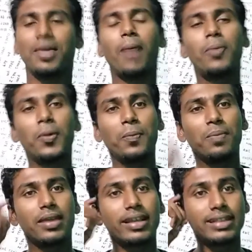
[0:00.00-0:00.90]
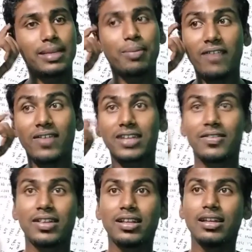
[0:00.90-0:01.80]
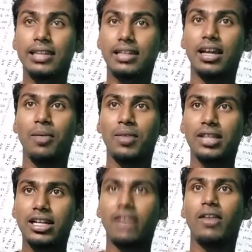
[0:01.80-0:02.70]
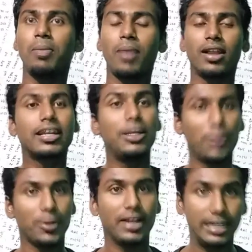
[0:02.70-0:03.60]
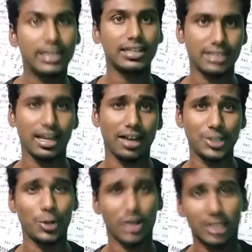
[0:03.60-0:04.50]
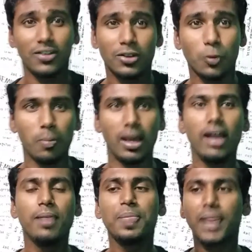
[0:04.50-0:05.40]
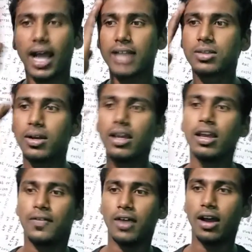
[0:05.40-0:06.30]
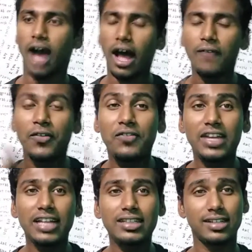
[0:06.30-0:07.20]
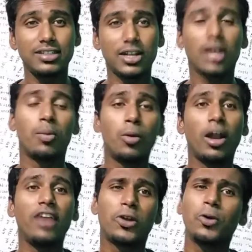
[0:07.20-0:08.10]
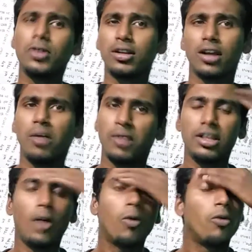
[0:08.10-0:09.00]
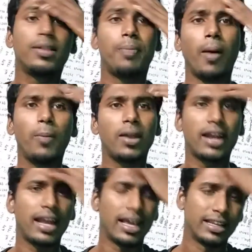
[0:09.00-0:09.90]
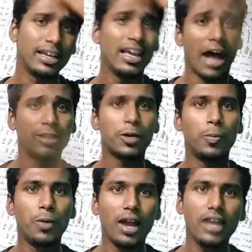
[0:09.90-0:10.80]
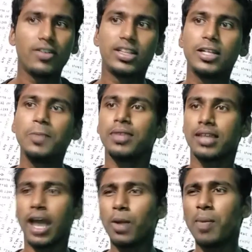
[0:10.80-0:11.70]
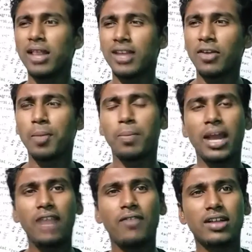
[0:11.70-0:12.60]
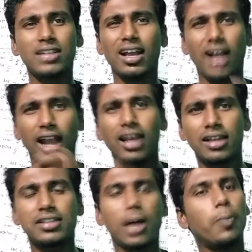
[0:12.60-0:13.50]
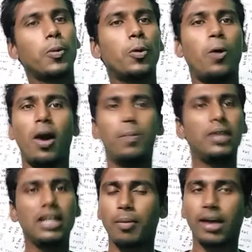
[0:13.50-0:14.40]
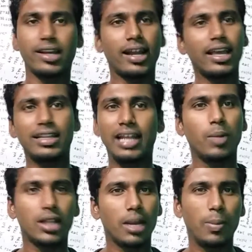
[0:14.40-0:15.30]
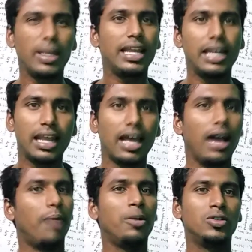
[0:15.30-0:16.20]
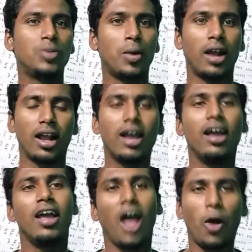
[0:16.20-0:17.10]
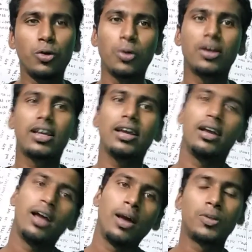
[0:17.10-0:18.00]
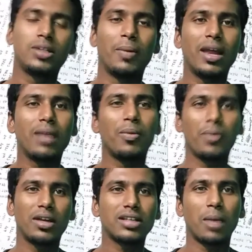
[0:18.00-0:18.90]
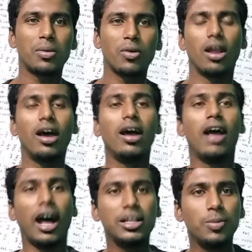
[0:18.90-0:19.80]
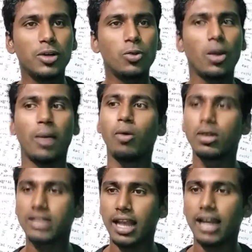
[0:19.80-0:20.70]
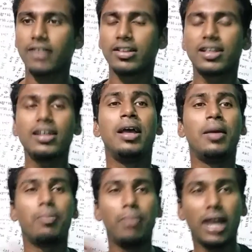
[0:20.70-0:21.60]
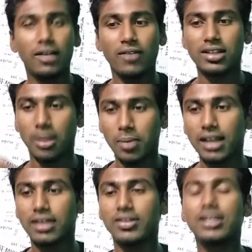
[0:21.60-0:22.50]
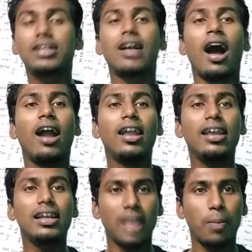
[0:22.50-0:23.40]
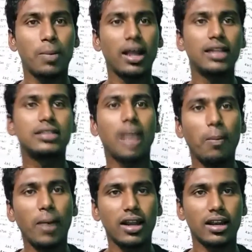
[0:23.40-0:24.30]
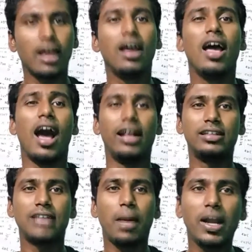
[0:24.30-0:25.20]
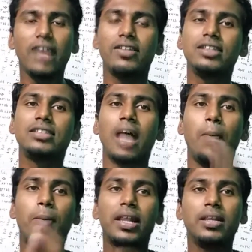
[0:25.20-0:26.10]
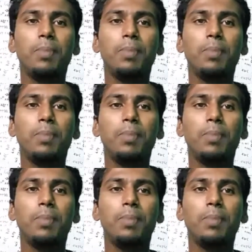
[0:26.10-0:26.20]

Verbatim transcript: அப்புறம் இந்த பிரேக்ஃபாஸ்ட் வந்து இந்த டேர்ம் வந்து டெவலப் ஆனதுக்கு இன்னொரு இன்ட்ரெஸ்டிங்கான விஷயம் இருக்குது இது வந்து உண்மை ஆக்சுவலி ஃபிஃப்டீன்த் சென்ச்சுரிக்கு முன்னாடி முன்னாடி வரைக்கும் இந்த டேர்ம் வந்து அவ்வளோவா அந்த பாப்புலர் கிடையாது அதுக்கு முன்னாடி வந்து யாரும் அந்த அளவுக்கு பிரேக்ஃபாஸ்ட்டாக காலையில் தான் சாப்பிடணும் அப்படின்ற மாதிரியான எந்த நிபந்தனையுமே இல்லை அப்படின்னு வந்து சொல்கிறாங்க அவங்க உங்களுக்கு பிடிச்ச மாதிரி எப்போ வேணால் சாப்பிட்டுக்கோங்களா அது மட்டும் இல்லாமல் ஒரு சிலருக்கு வந்து பிரேக்ஃபாஸ்ட் அப்படின்றத வந்து காலையில் சாப்பிட்ற அந்த சாப்பாடு இருக்குல்ல அந்த சாப்பாடே வந்து சாப்பிட்றது